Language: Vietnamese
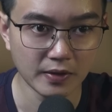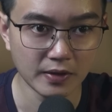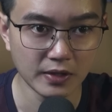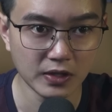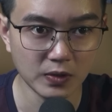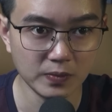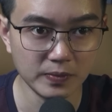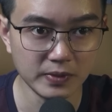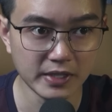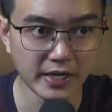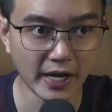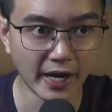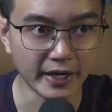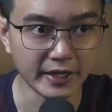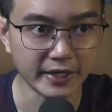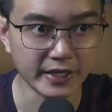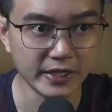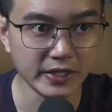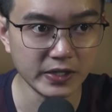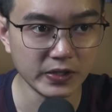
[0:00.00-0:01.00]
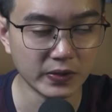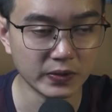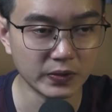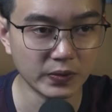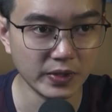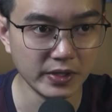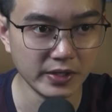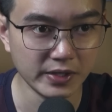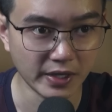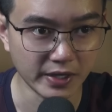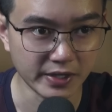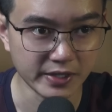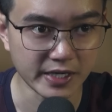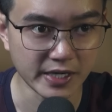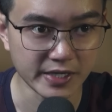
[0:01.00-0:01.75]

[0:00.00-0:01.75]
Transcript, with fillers: Chúng càng khiến cho Thúy nhận ra